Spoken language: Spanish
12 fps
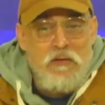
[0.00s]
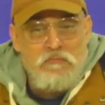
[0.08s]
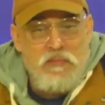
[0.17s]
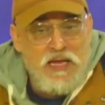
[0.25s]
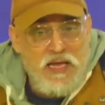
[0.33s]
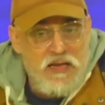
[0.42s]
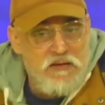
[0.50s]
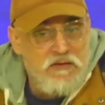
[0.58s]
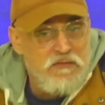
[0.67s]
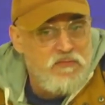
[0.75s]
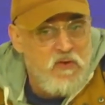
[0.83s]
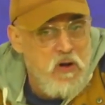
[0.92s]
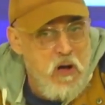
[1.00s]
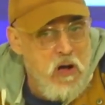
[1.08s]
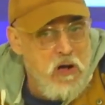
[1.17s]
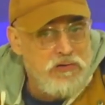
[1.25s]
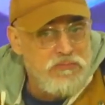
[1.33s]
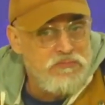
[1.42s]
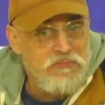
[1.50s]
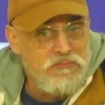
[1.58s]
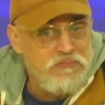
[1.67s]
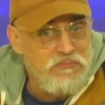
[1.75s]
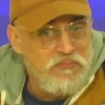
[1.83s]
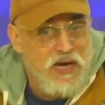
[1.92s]
un pequeño fogón,
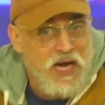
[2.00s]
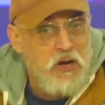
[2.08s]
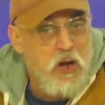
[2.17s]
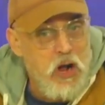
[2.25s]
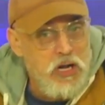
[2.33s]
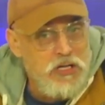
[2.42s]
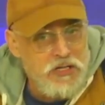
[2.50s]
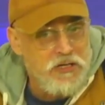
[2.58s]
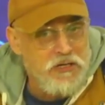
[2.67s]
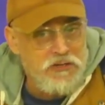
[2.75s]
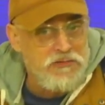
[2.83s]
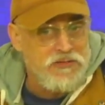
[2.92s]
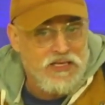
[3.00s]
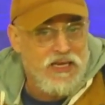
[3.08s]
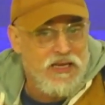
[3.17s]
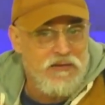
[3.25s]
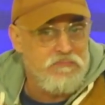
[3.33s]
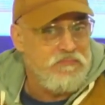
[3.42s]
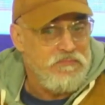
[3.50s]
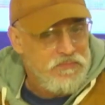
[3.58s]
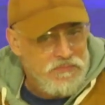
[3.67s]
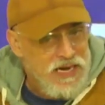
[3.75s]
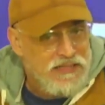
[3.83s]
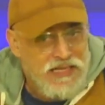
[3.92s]
un rescoldo, que
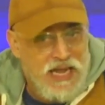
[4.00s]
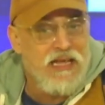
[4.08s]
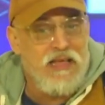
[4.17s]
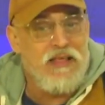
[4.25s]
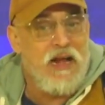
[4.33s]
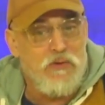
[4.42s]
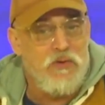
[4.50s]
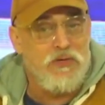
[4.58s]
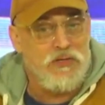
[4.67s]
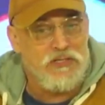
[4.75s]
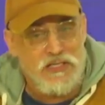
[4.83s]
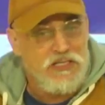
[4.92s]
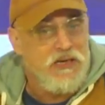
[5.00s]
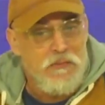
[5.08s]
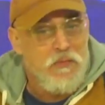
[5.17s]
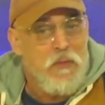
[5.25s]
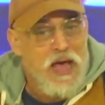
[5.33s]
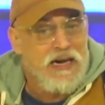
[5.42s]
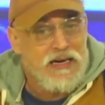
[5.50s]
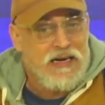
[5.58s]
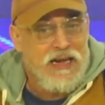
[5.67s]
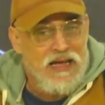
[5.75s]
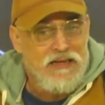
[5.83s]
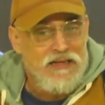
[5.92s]
la tarea de algunos es ir y
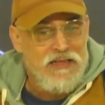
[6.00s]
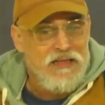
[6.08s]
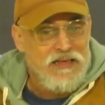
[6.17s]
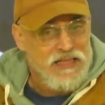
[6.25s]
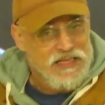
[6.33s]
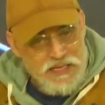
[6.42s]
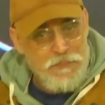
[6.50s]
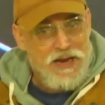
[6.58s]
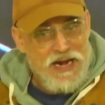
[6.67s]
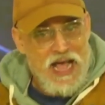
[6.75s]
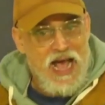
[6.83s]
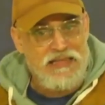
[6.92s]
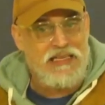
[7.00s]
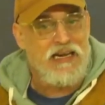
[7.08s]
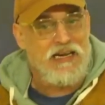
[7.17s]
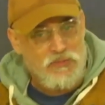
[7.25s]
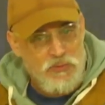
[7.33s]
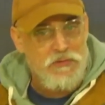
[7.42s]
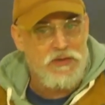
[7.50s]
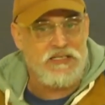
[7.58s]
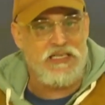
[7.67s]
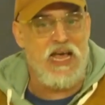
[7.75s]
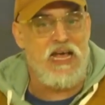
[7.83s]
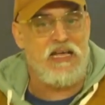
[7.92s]
moverla, y decir, pará, están las
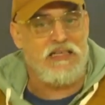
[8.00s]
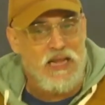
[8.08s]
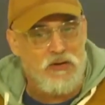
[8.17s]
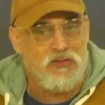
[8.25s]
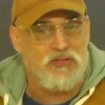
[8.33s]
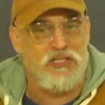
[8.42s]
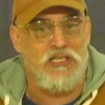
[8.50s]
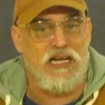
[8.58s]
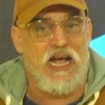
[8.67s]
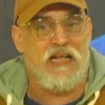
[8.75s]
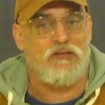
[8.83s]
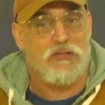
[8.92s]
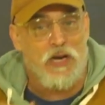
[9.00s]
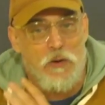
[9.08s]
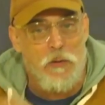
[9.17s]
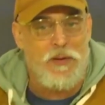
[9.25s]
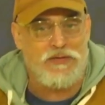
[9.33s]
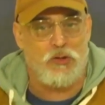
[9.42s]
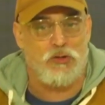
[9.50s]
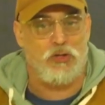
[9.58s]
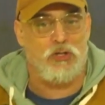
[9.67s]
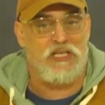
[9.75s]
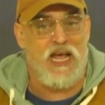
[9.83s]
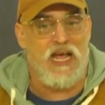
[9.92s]
universidades, están los sindicatos, están los pactos
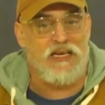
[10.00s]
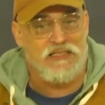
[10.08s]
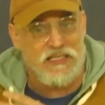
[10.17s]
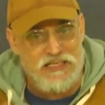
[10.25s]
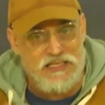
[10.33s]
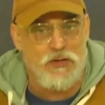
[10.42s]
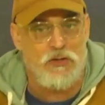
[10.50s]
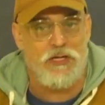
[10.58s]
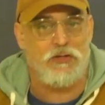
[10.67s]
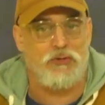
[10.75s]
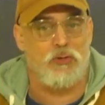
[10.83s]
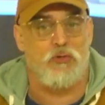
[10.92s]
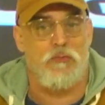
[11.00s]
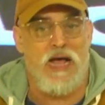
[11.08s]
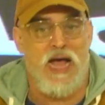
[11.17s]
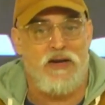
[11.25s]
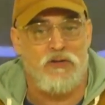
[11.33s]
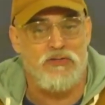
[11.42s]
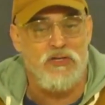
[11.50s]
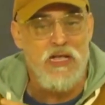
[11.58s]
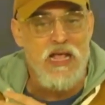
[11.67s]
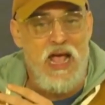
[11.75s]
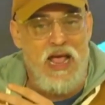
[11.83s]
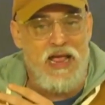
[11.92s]
sociales, están los derechos humanos,
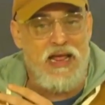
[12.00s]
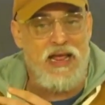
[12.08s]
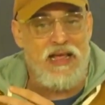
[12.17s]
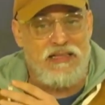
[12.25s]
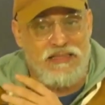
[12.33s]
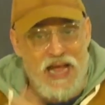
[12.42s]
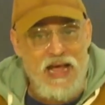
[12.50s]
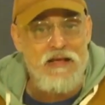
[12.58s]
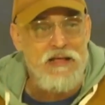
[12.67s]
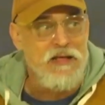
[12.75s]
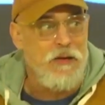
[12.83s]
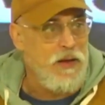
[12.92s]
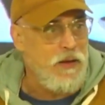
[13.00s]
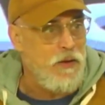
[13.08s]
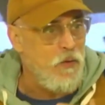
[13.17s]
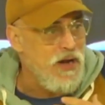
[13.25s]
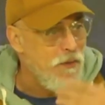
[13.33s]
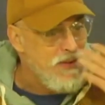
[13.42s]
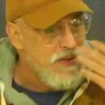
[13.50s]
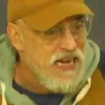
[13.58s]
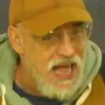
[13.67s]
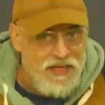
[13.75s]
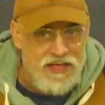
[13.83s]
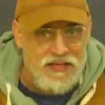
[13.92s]
eh, está eh, una
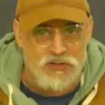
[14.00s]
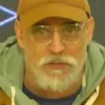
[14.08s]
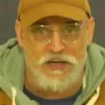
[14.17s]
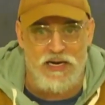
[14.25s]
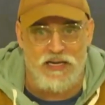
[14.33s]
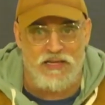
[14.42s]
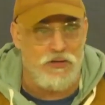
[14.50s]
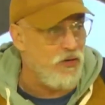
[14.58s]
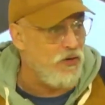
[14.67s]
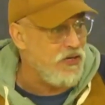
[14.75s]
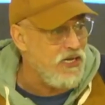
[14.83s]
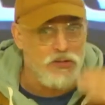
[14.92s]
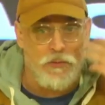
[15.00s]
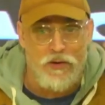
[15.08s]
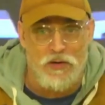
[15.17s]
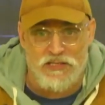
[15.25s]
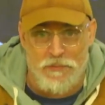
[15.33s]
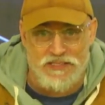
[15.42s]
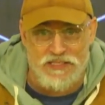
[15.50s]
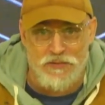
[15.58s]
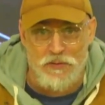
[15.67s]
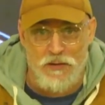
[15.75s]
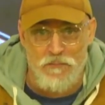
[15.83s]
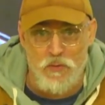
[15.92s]
mirada sobre la tecnología sobre lo que está
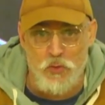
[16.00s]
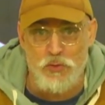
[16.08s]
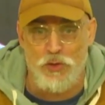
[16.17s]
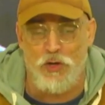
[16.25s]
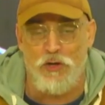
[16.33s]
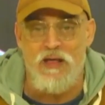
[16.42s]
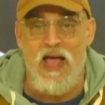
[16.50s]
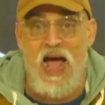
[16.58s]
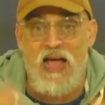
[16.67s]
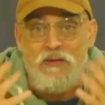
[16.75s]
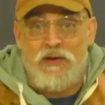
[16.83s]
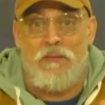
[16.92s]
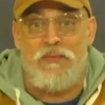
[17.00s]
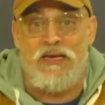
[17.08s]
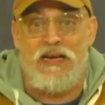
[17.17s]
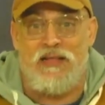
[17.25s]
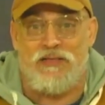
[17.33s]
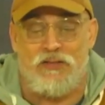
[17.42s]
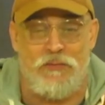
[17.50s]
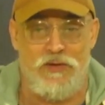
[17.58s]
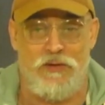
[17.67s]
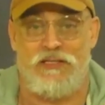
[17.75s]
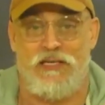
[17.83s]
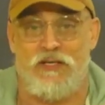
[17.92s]
pasando en el mundo, hay una mirada sobre
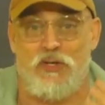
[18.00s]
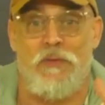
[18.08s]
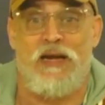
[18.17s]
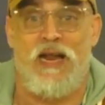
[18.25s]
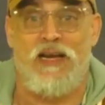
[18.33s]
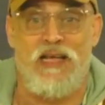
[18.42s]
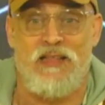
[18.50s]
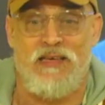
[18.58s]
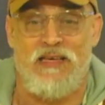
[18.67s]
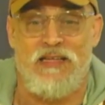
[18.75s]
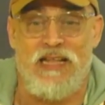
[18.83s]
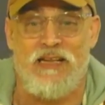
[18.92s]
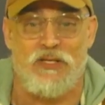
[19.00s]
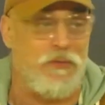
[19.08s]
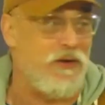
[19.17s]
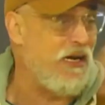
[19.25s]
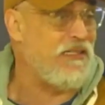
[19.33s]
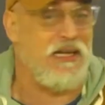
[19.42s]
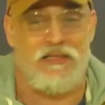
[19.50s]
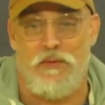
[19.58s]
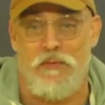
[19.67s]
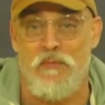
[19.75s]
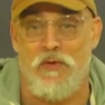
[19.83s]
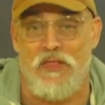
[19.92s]
nuestra soberanía digital, sobre el
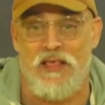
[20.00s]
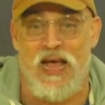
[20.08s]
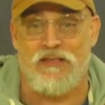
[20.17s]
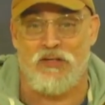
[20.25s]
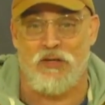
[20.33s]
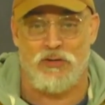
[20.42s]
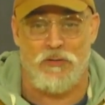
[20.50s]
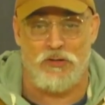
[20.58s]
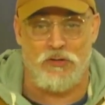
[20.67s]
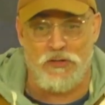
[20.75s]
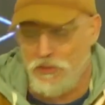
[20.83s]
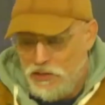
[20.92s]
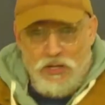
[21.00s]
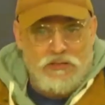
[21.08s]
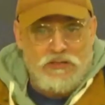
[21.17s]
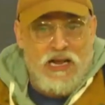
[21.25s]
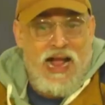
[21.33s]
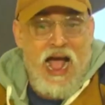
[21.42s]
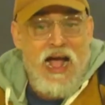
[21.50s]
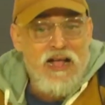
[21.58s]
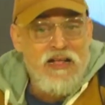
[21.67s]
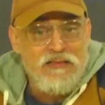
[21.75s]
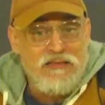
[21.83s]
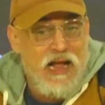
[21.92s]
extractivismo de datos, sobre todo esto, esto está acá,
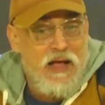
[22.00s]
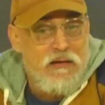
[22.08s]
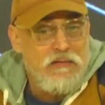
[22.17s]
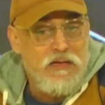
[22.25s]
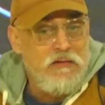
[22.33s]
está